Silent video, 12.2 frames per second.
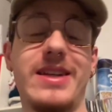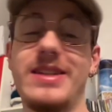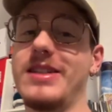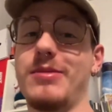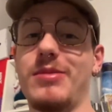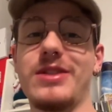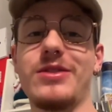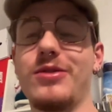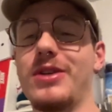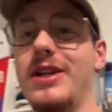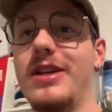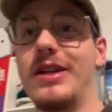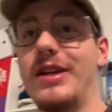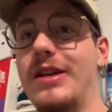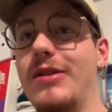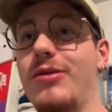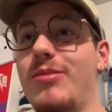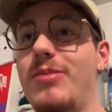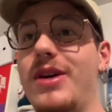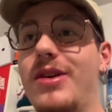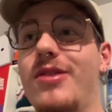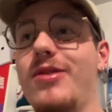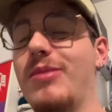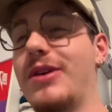Ça me laisse tranquille des longues
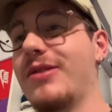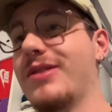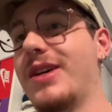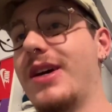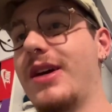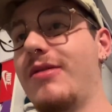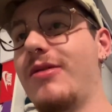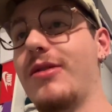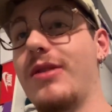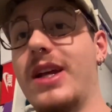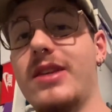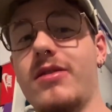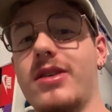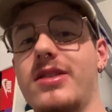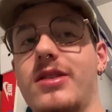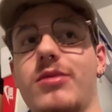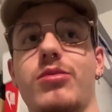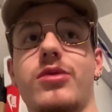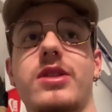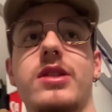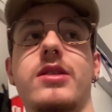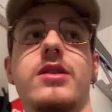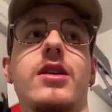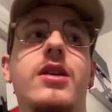périodes, mais quand ça arrive, là ça va, c'était une
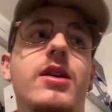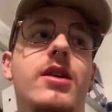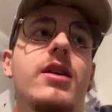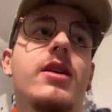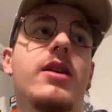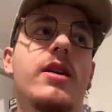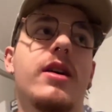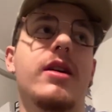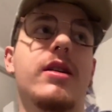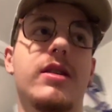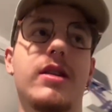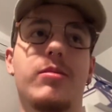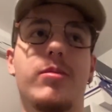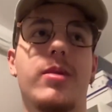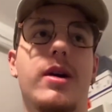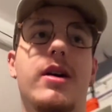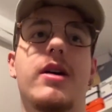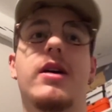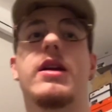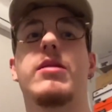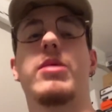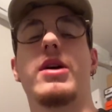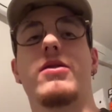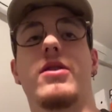petite. Elle était pas, elle est
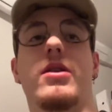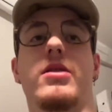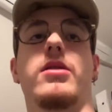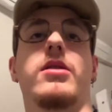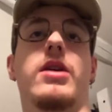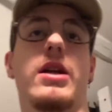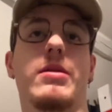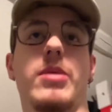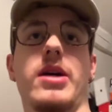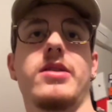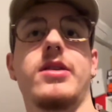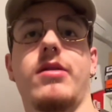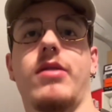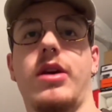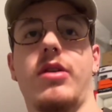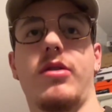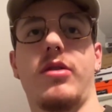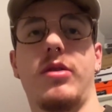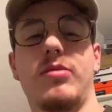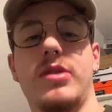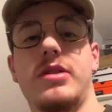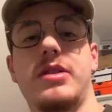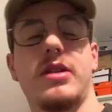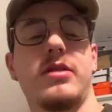pas, enfin, elle est partie avec euh, une
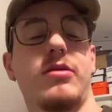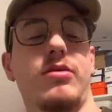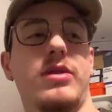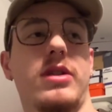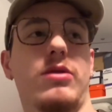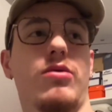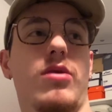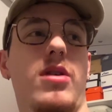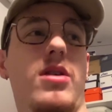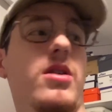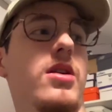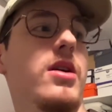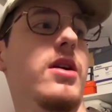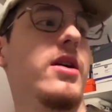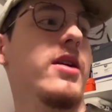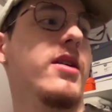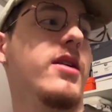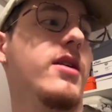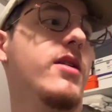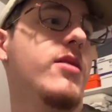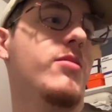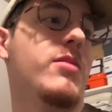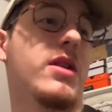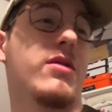petite sieste, donc c'est cool.
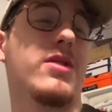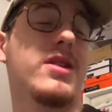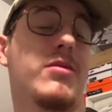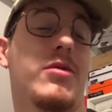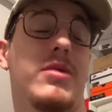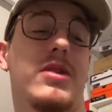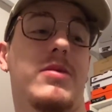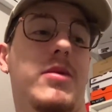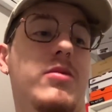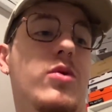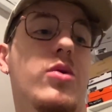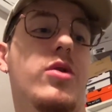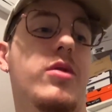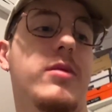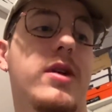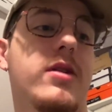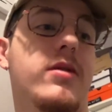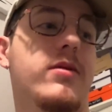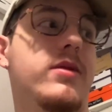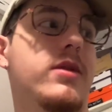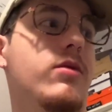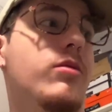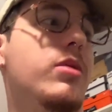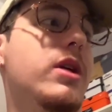Mais des fois, ça m'empêche même de dormir. C'est
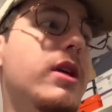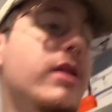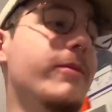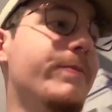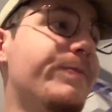compliqué.